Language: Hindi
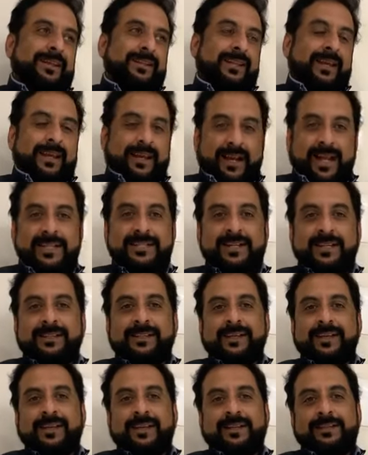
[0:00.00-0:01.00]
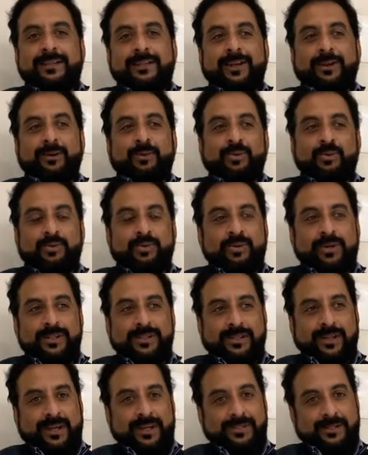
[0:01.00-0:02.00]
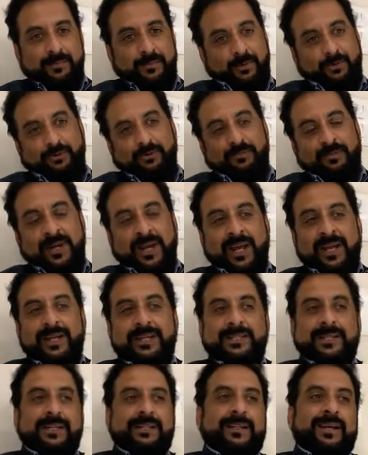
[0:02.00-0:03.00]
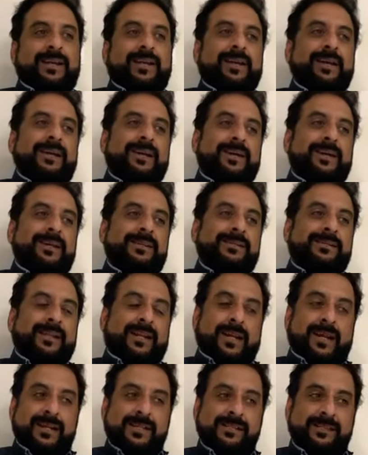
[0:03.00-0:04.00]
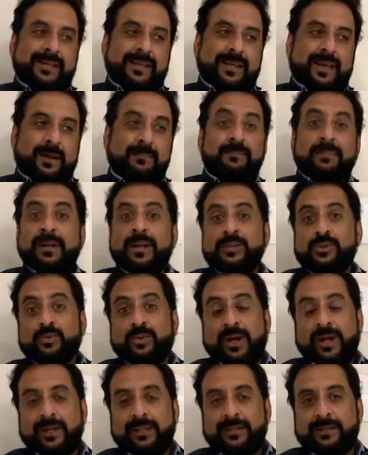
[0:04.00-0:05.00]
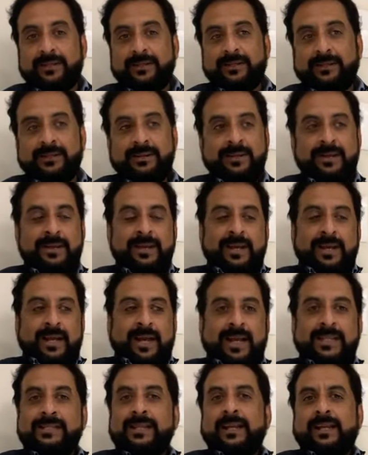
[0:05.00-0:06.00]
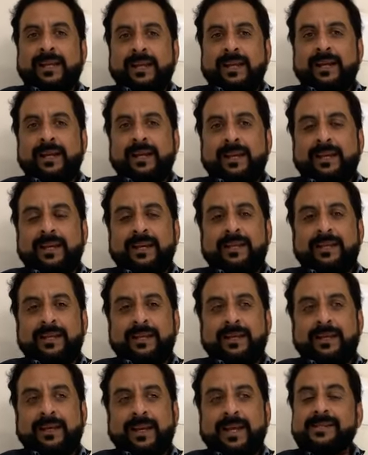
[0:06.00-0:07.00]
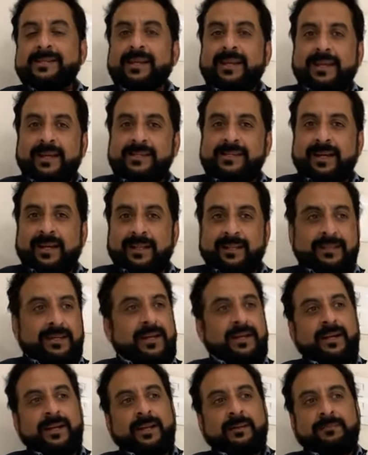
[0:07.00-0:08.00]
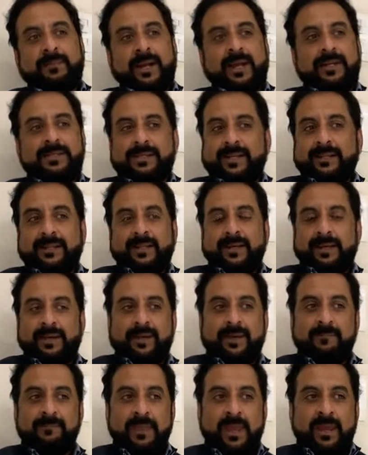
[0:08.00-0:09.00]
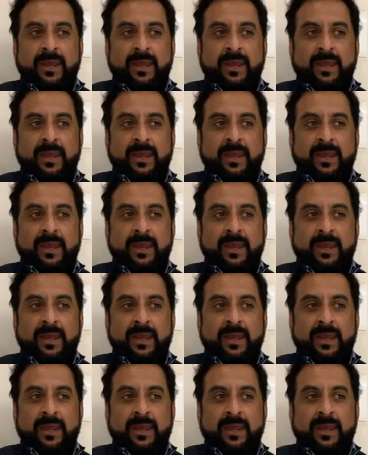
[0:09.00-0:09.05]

देखिए राजनीति के अंदर लोगों को किस तरह से बेवकूफ़ बनाया जाता है किस तरह से अपना स्वार्थ हासिल करने के लिए कैसे कैसे हथकंडे अपनाए जाते हैं